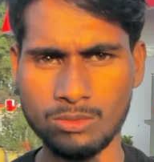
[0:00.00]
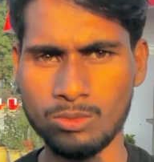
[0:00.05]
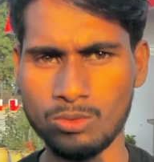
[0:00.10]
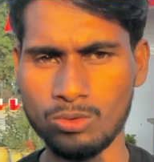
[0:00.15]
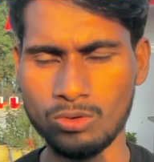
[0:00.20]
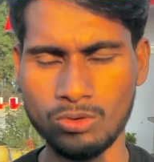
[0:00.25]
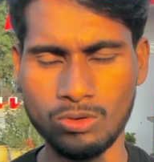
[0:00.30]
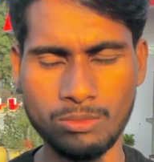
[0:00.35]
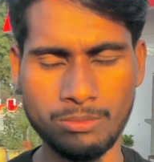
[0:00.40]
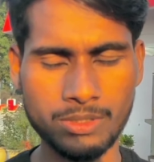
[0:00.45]

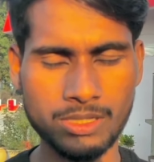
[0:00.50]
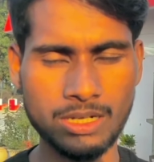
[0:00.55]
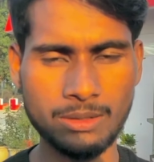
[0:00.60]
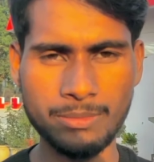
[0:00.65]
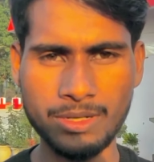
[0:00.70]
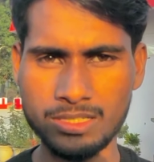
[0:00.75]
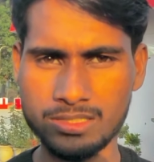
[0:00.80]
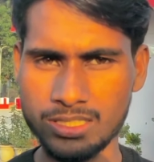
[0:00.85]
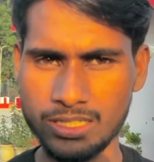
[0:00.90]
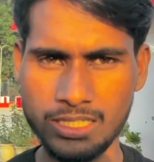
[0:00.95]
वो
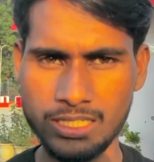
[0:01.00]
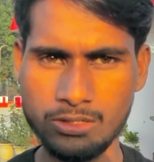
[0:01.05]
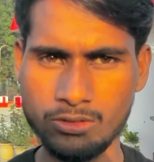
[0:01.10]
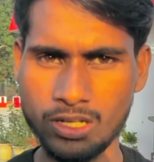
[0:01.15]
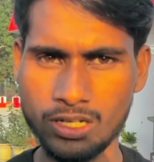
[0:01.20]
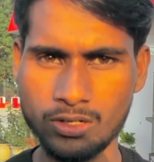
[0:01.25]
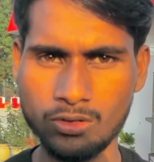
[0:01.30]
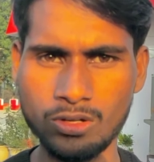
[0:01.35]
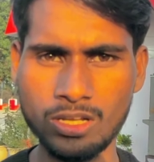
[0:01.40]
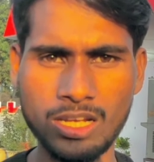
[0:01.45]
मतलब मैं
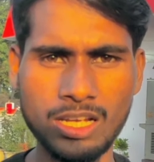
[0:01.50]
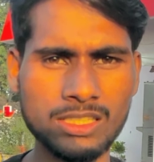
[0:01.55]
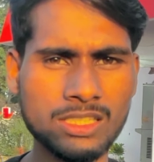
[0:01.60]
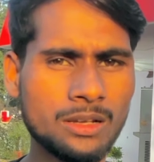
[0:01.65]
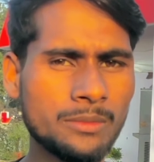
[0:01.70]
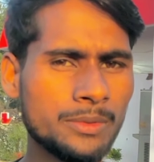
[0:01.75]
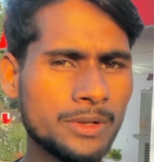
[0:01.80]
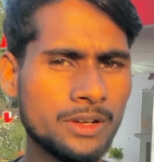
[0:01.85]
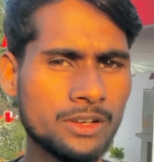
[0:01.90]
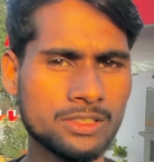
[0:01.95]
शनिवार को गया
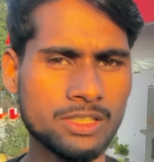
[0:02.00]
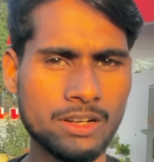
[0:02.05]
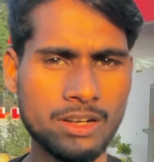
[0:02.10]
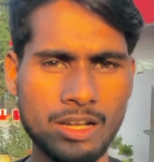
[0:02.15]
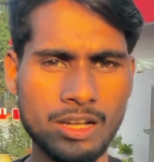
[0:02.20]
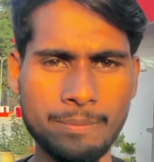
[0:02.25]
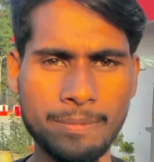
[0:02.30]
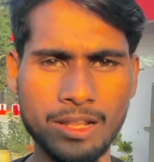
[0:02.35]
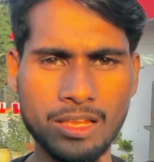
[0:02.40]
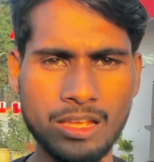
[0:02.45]
था फिर
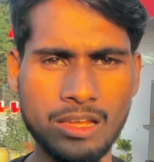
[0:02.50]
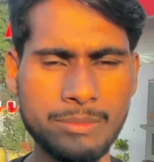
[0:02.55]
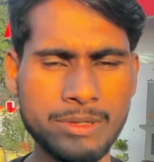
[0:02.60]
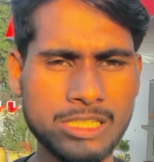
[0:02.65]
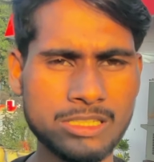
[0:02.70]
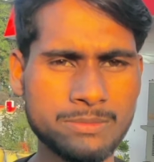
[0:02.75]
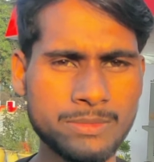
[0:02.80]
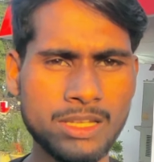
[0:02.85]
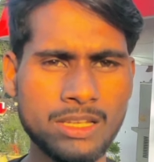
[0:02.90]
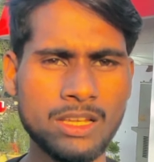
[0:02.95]
संडे पड़ गया
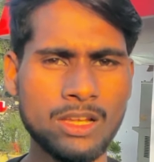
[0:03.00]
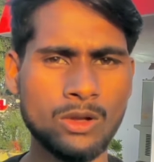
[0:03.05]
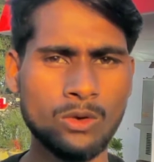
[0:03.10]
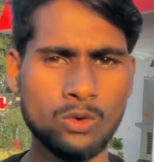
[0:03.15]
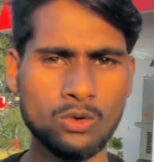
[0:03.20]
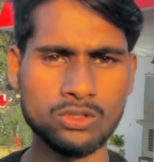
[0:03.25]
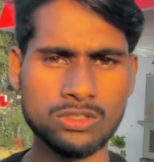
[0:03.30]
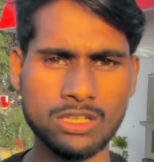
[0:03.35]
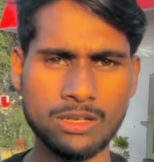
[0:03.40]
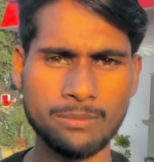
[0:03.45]
बीच में
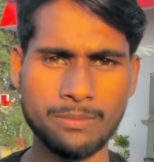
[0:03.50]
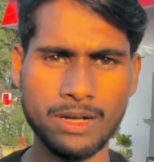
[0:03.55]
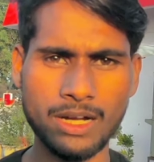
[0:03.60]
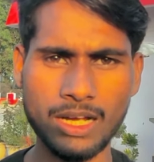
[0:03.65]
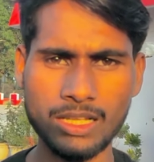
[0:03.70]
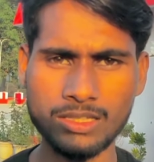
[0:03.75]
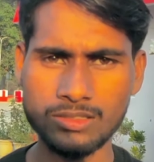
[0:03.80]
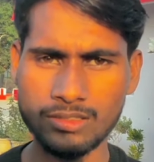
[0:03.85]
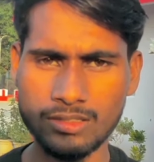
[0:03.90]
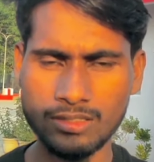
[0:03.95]
उसके
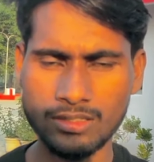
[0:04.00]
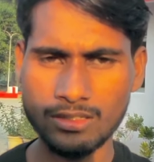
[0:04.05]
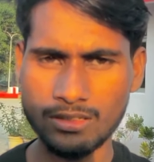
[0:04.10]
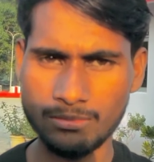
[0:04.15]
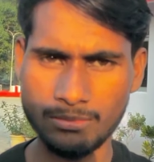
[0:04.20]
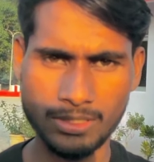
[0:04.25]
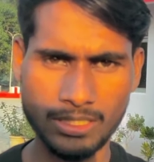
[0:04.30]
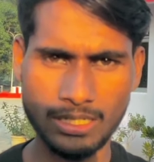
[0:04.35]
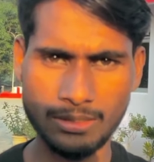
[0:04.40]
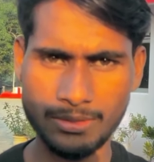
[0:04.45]
बाद
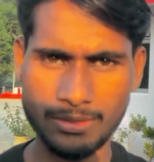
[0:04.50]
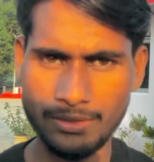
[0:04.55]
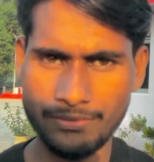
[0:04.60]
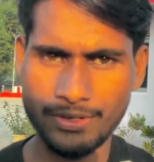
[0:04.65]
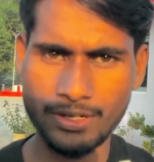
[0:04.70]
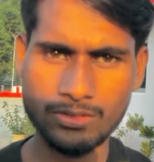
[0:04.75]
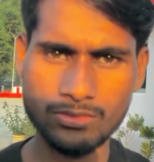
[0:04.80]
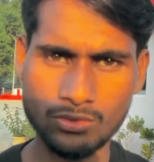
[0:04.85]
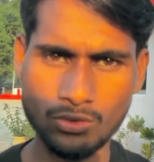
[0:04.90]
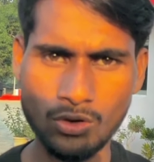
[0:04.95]
मतलब कि
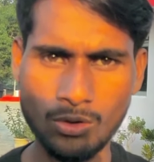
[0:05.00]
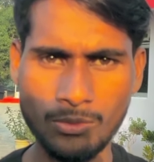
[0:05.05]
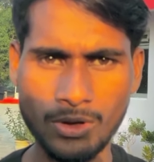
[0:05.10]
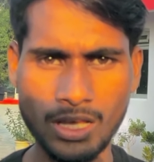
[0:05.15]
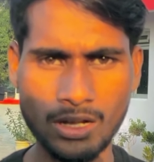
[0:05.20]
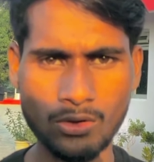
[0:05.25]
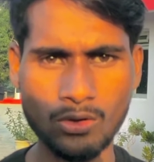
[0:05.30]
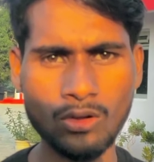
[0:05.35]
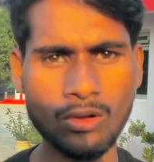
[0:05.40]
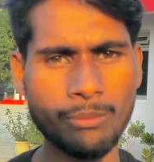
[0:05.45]
फिर
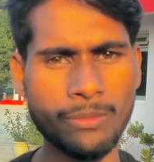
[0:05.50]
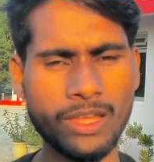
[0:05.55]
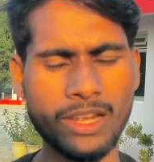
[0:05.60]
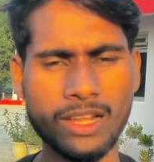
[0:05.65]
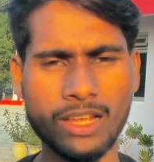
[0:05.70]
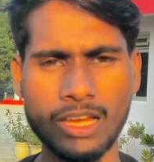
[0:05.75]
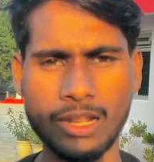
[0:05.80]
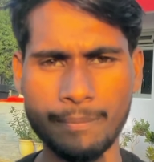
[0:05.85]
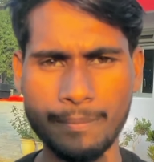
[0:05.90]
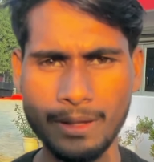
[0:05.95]
सोमवार को
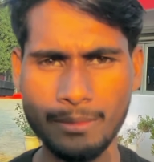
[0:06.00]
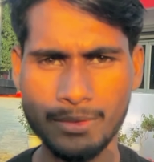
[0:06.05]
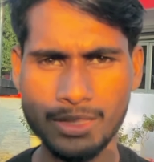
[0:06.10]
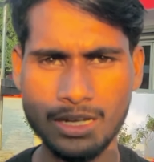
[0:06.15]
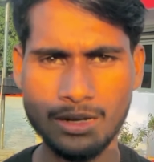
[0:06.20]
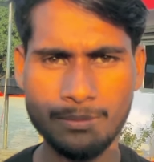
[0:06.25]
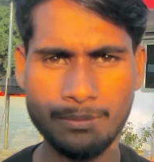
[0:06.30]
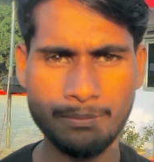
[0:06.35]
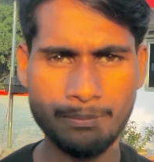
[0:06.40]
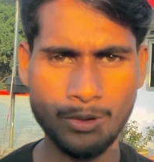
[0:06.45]
मेरे घर पे
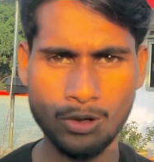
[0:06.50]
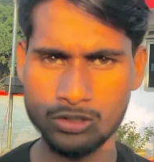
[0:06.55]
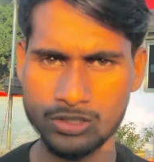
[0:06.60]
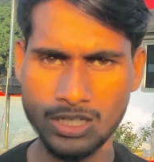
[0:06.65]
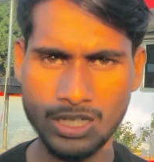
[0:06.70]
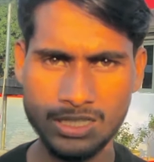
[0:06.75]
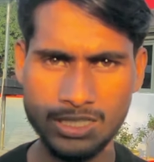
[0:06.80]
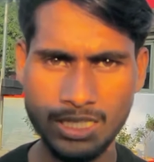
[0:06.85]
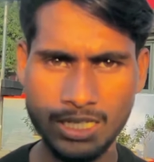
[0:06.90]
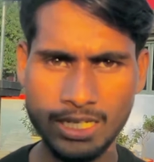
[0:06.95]
मतलब
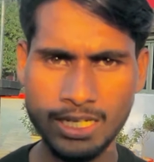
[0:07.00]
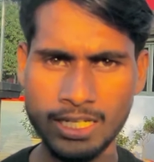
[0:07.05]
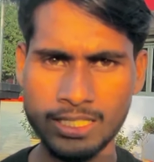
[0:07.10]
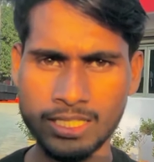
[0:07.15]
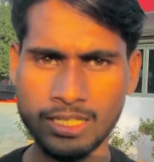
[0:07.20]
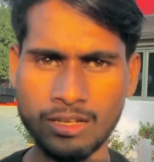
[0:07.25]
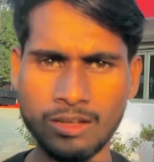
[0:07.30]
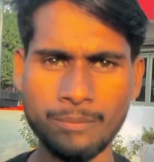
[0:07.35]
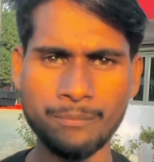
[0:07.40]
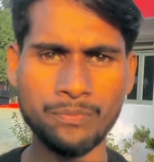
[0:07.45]
पहुंचा दिया
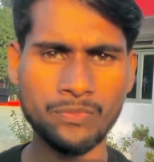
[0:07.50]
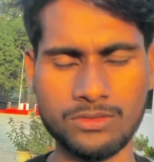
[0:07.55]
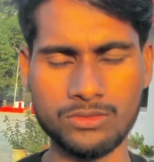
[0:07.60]
गया था